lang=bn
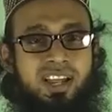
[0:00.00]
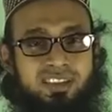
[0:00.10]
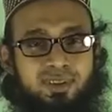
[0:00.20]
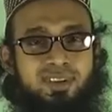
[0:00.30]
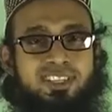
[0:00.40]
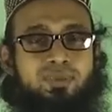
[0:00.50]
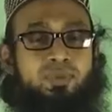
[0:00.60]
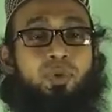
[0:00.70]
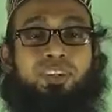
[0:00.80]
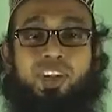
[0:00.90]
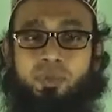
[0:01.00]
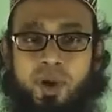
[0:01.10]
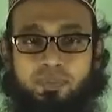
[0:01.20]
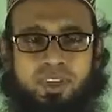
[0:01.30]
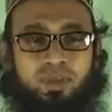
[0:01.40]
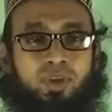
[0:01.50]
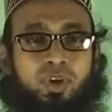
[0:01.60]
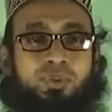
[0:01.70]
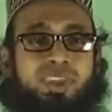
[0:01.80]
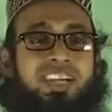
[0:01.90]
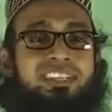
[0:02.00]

কাঁচা ছোলা যেমন প্রোটিনের অভাবকে দূর করবে